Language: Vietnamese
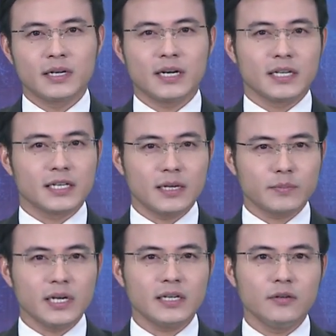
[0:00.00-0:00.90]
khẳng định
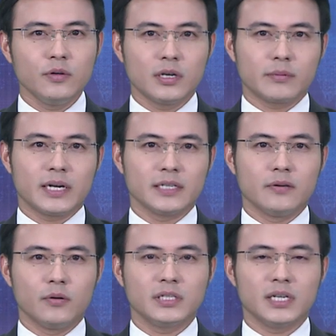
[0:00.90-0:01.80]
cam kết luôn đồng
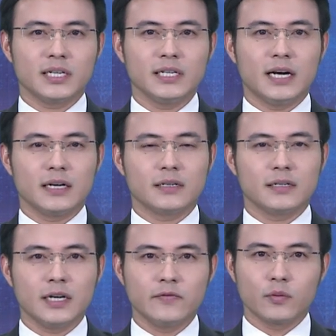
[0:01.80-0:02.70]
hành hỗ trợ khách hàng
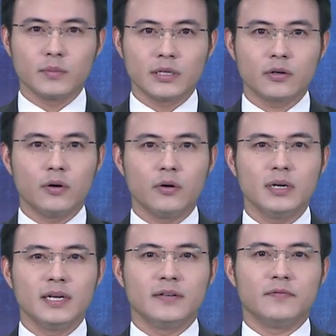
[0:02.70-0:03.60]
khắc phục biến
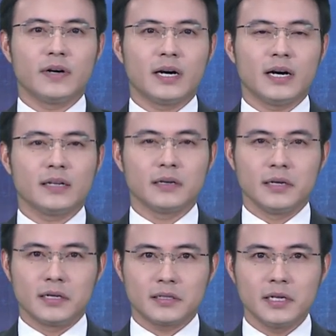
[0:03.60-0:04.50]
cố và
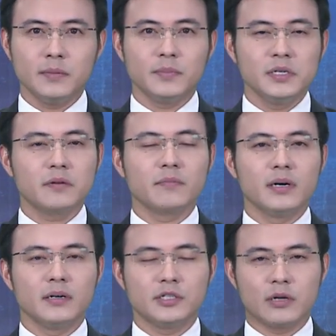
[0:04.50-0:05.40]
thực hiện tiếp ước
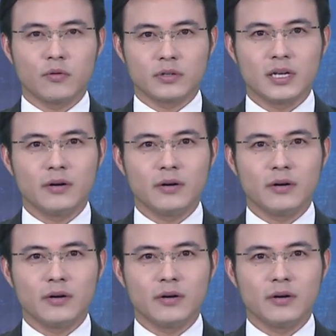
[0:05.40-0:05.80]
mơ trong cuộc